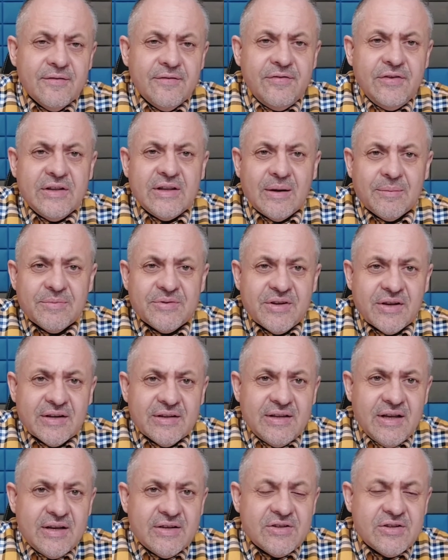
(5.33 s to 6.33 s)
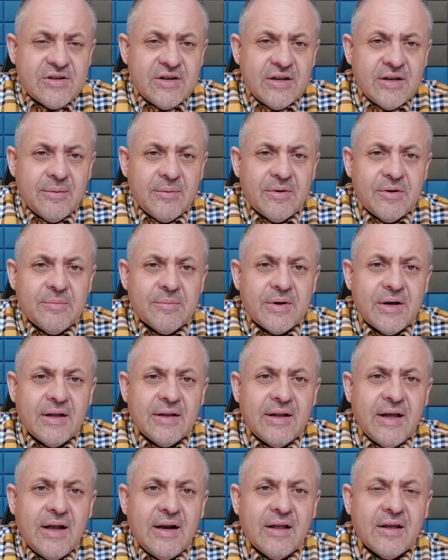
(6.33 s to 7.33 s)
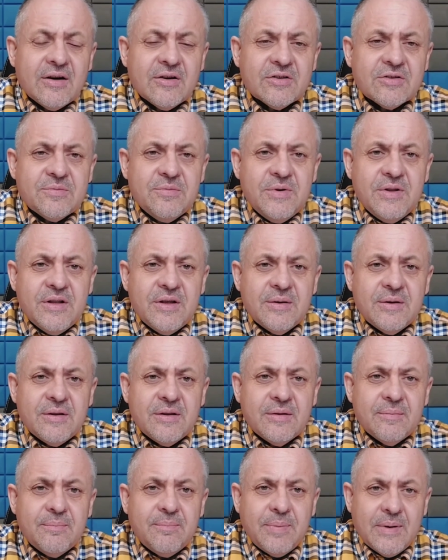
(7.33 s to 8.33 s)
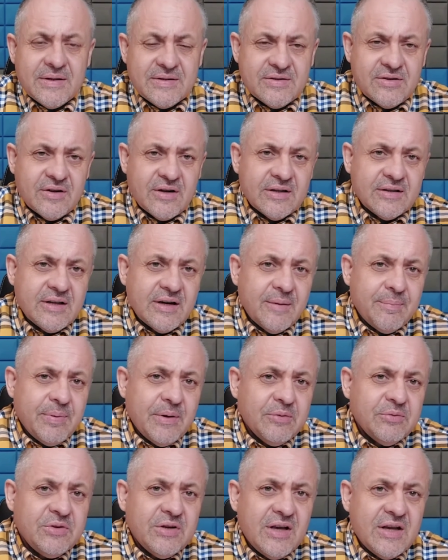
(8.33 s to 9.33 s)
Witam serdecznie na moim kanale Rozkminy Pastora Terapeuty.